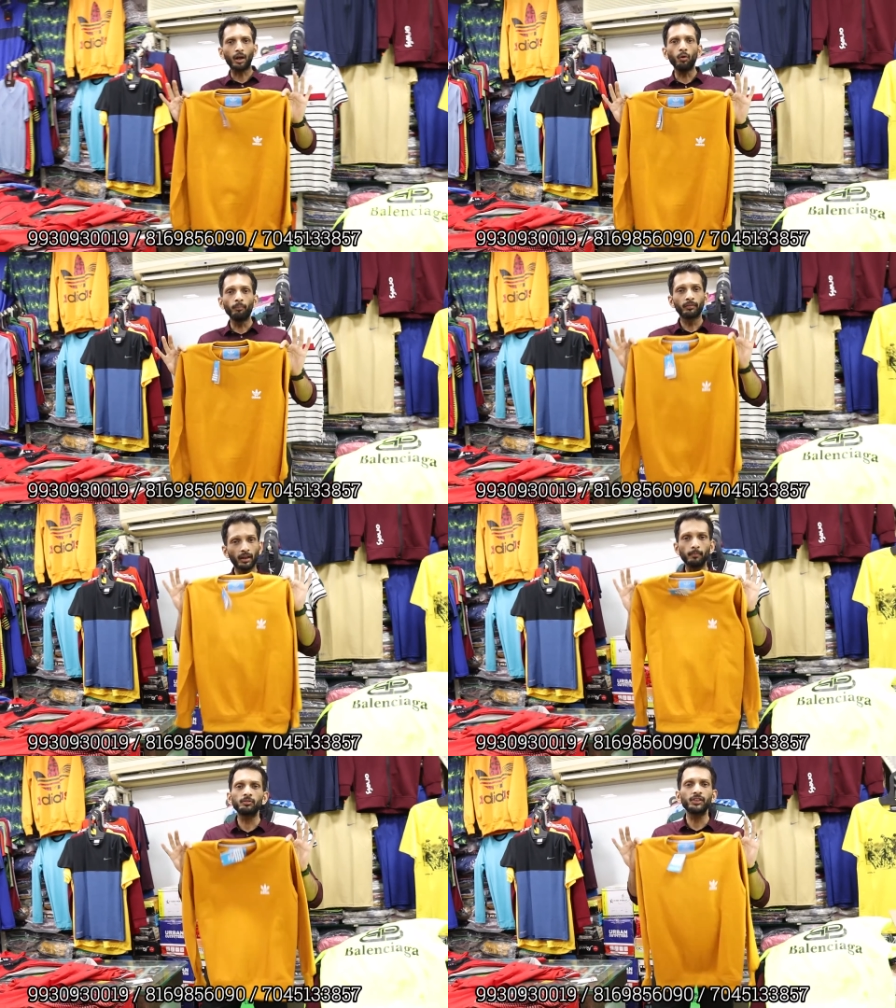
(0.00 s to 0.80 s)
रहा हूं
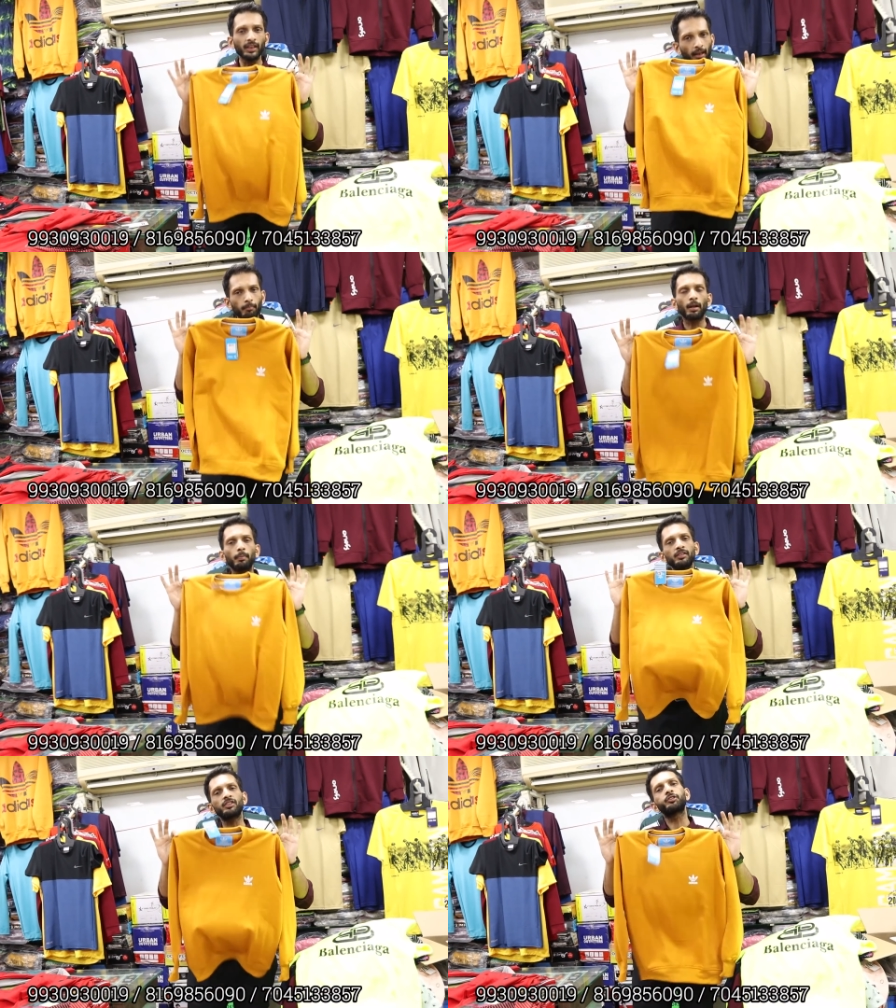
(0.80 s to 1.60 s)
कम से कम
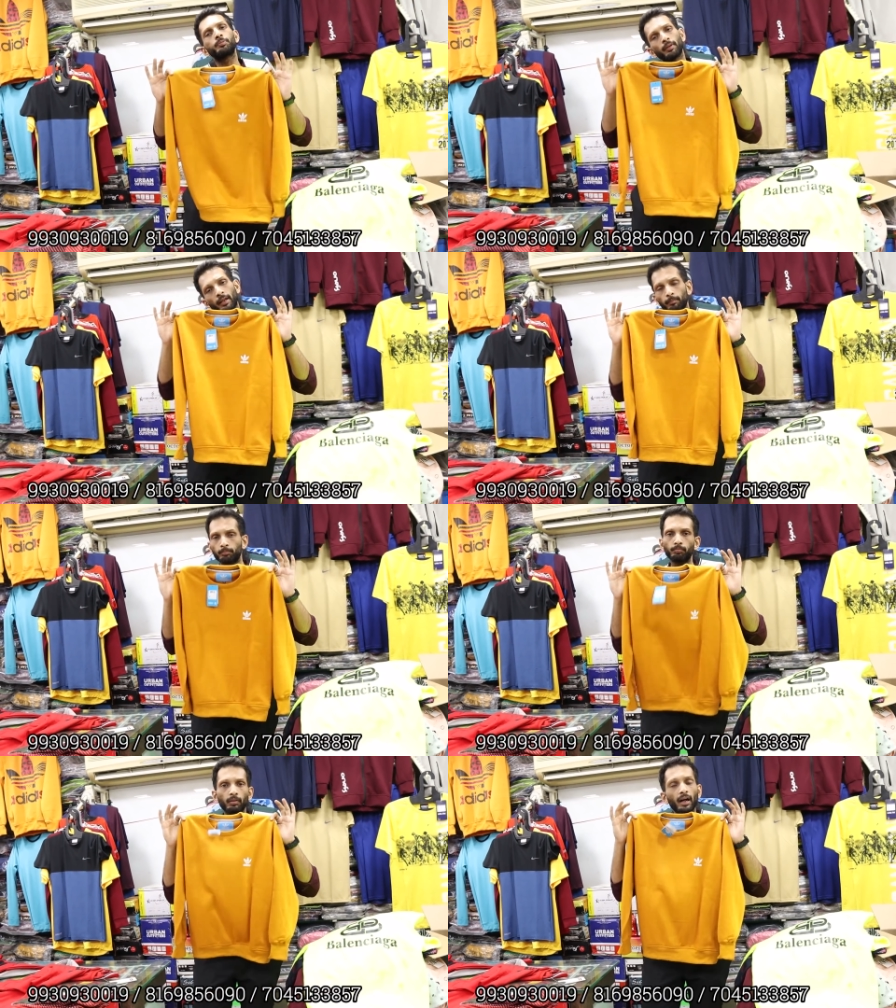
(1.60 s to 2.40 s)
मेरे पास इसमें
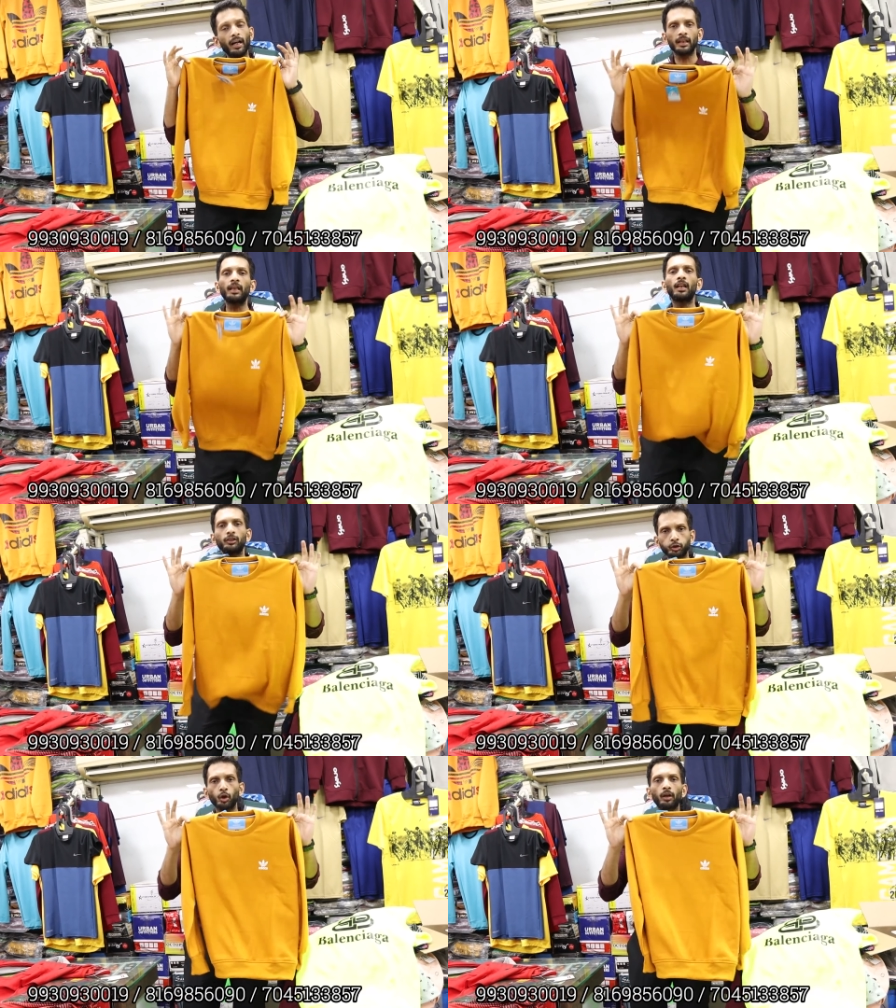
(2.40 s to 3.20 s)

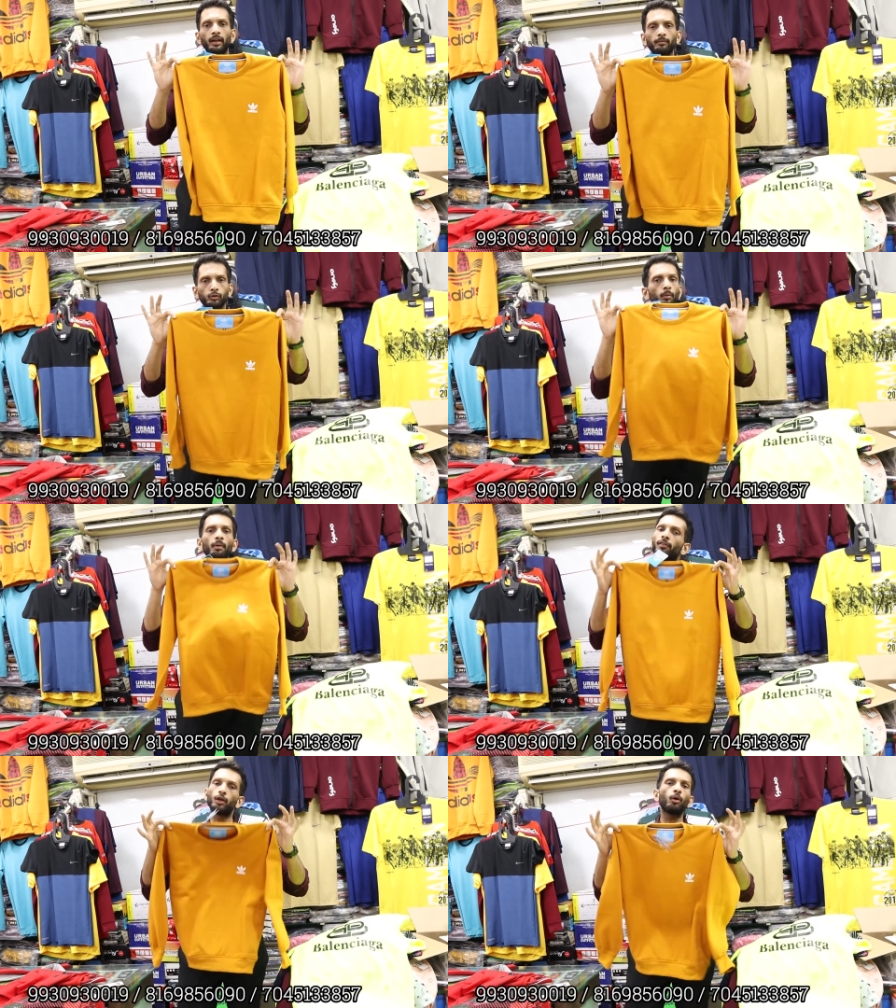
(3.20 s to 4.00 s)
अनगिनत स्टॉक है जो
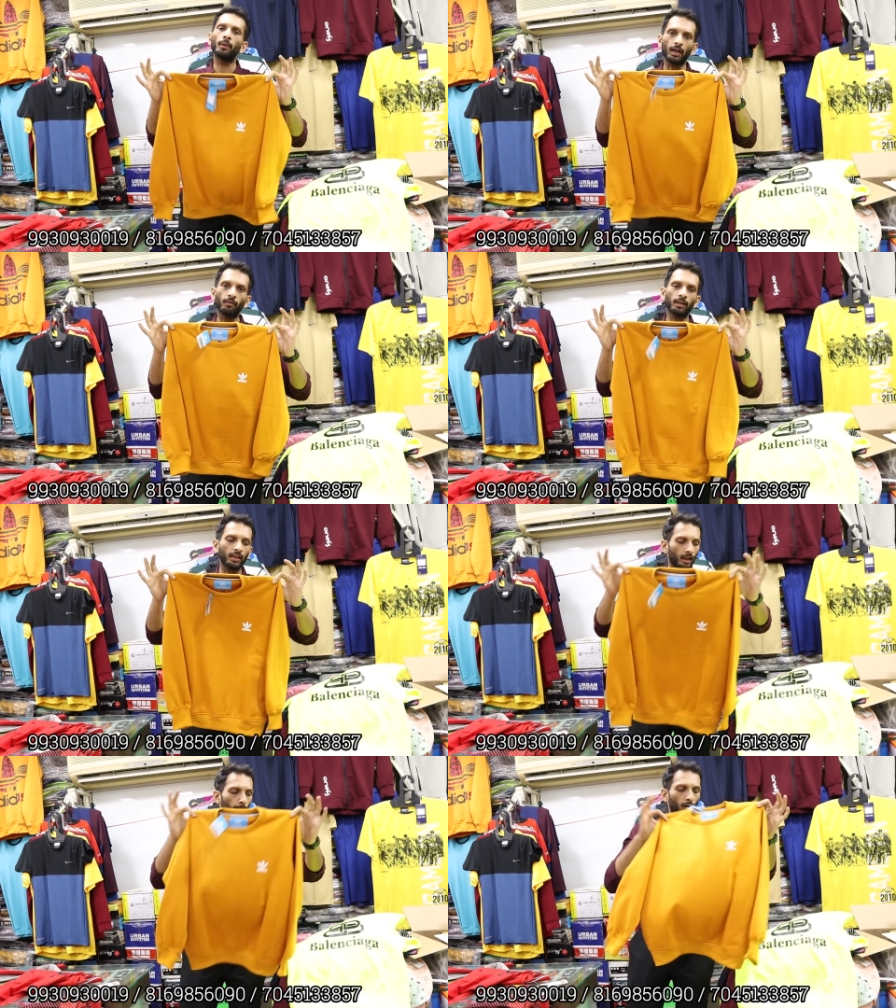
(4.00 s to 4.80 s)
मैं वीडियो में कवर
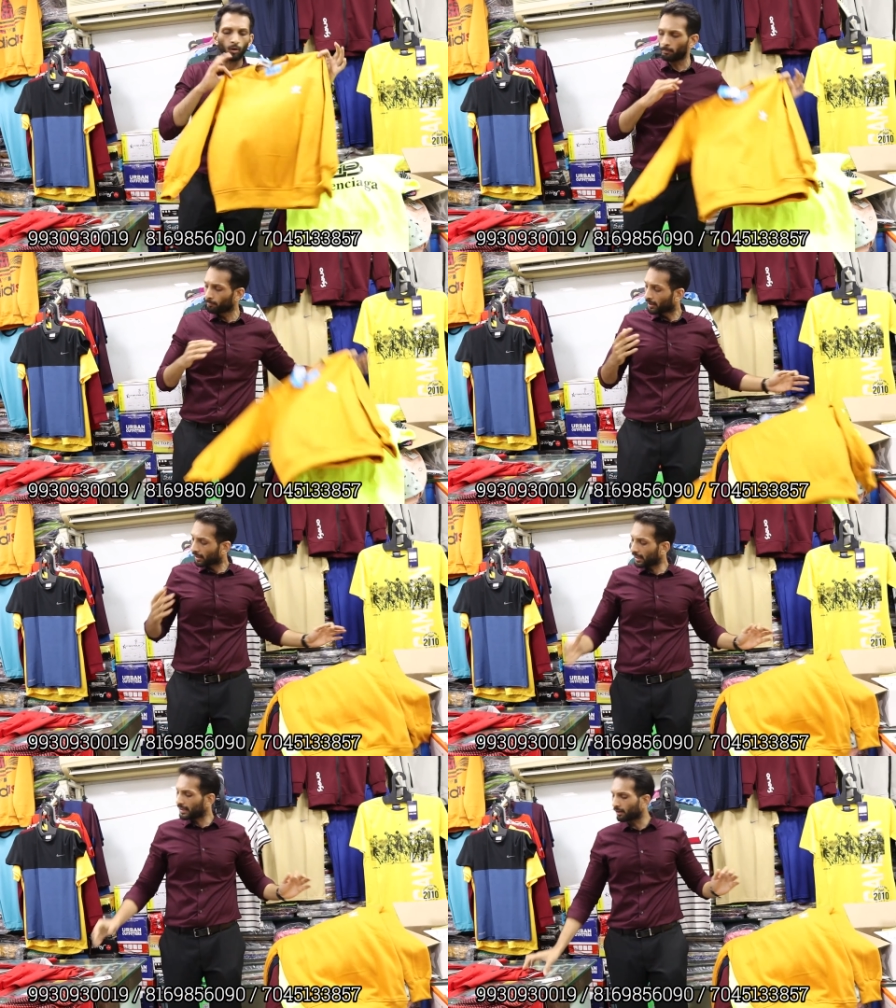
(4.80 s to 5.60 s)
नहीं कर पा रहा हूँ
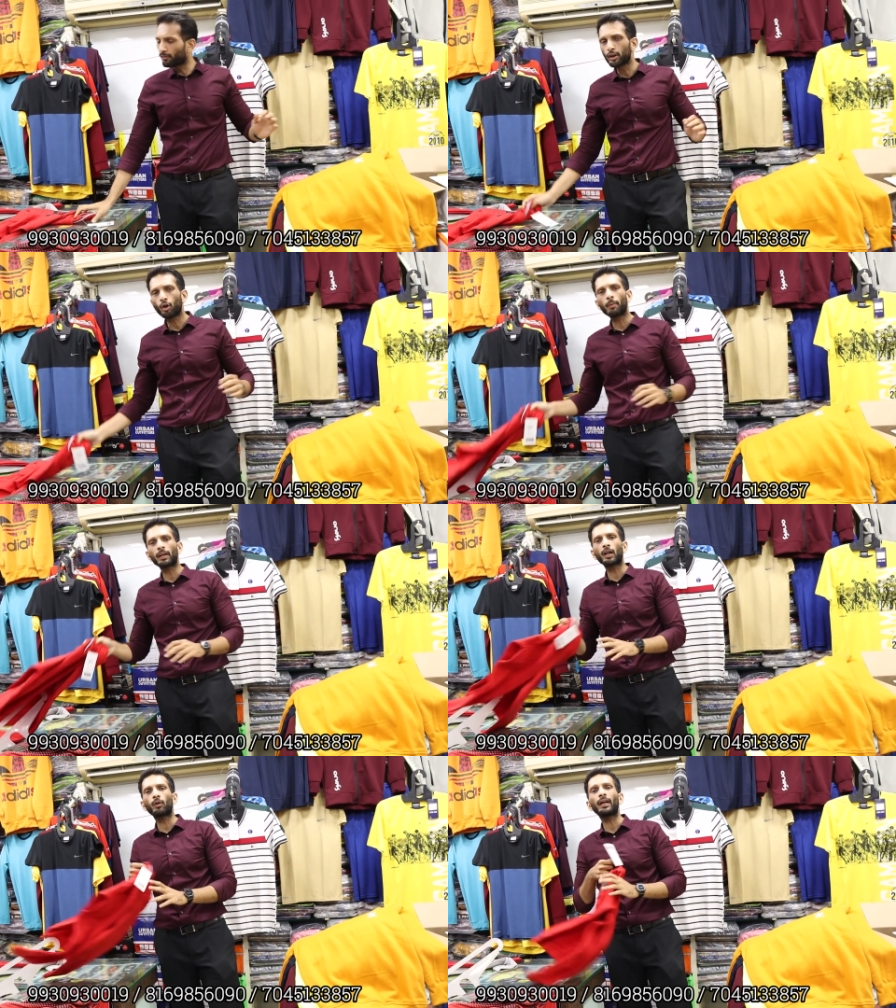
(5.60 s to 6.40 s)
खाली एक वीडियो
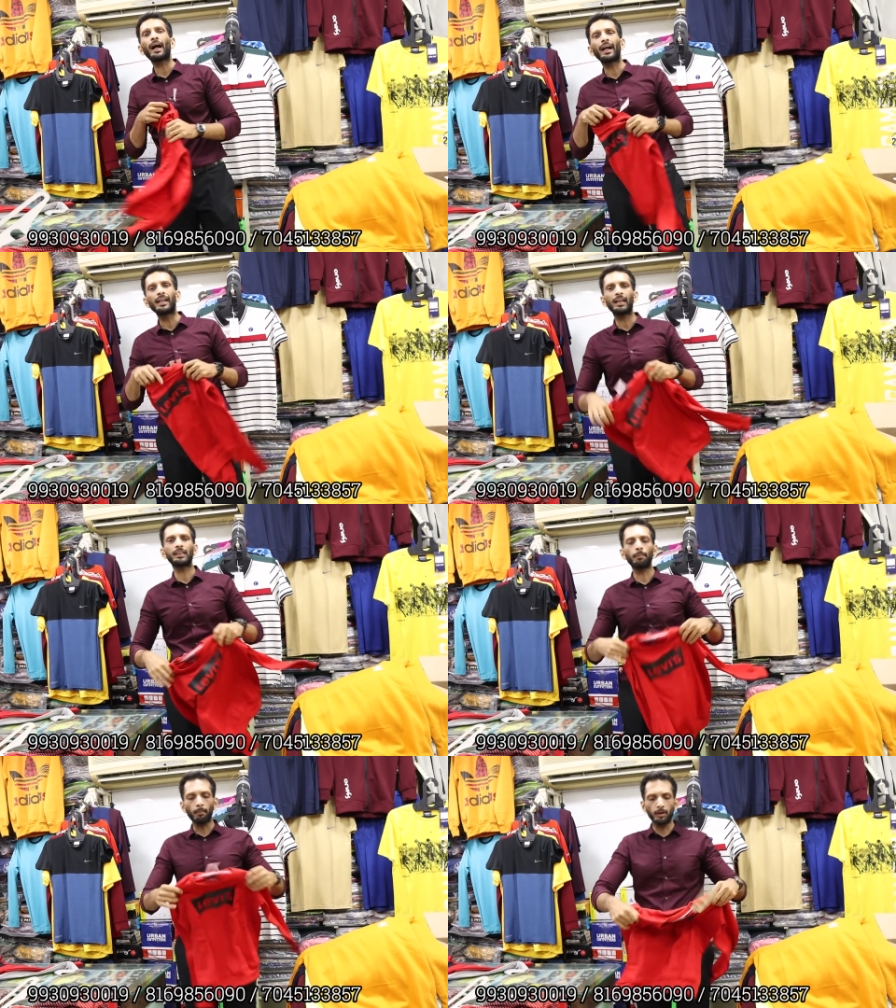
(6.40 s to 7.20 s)
बना रहा हूँ एक आइडिया आ
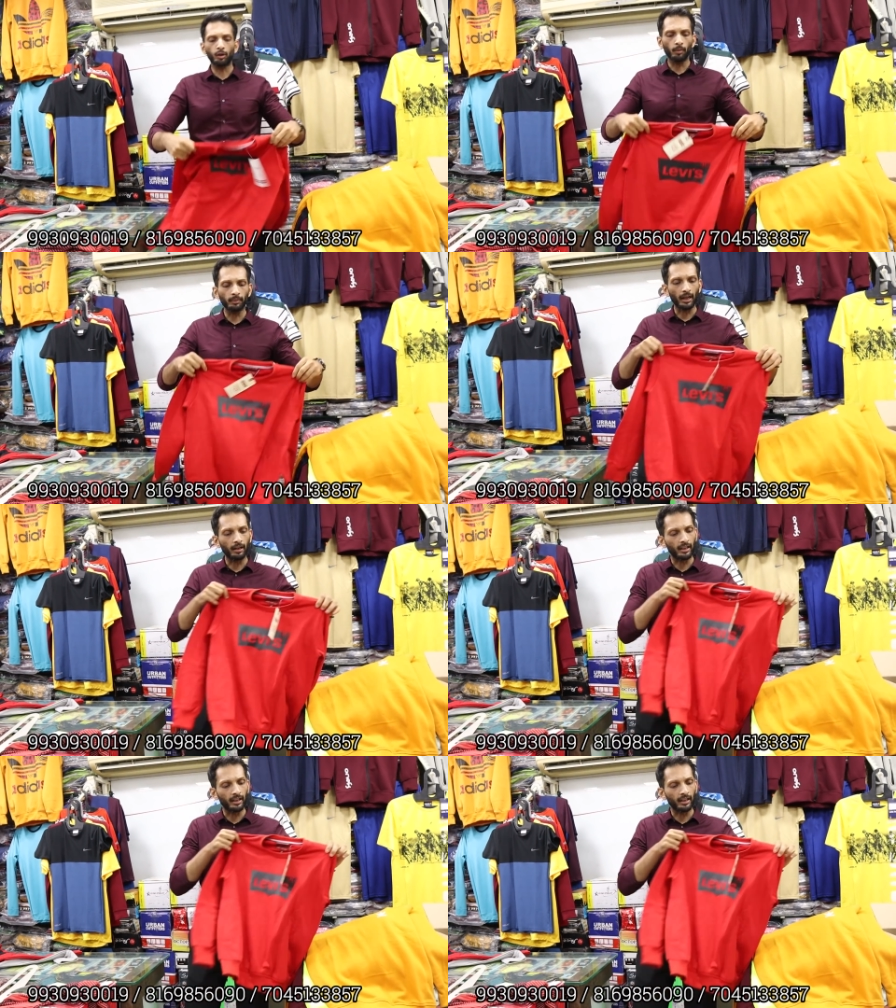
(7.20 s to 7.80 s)
जाए पब्लिक को हम क्या